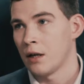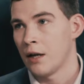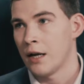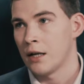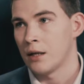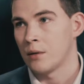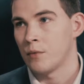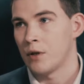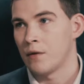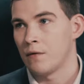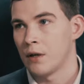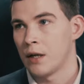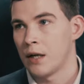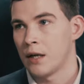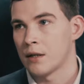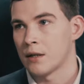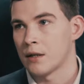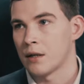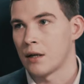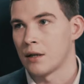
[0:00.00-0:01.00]
реальным
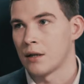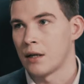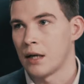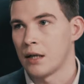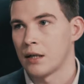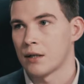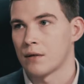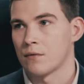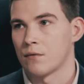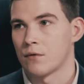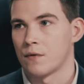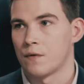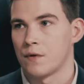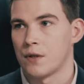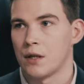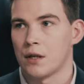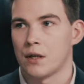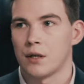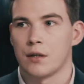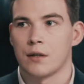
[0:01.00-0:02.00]
является анализ вот
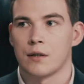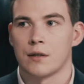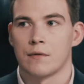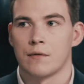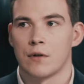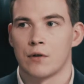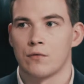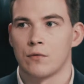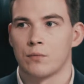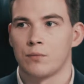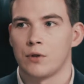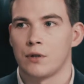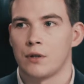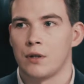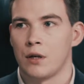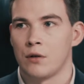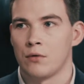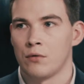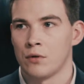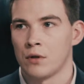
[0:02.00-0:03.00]
всех этих совокупных
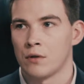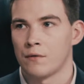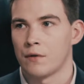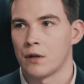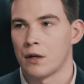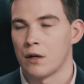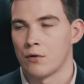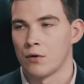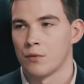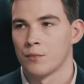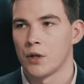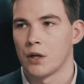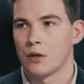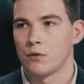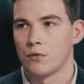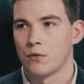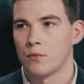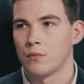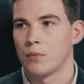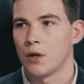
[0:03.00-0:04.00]
диалогов о каком-то
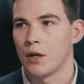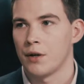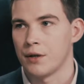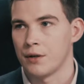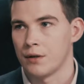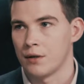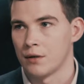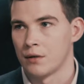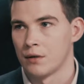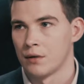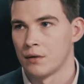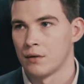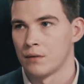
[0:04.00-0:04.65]
одном бренде?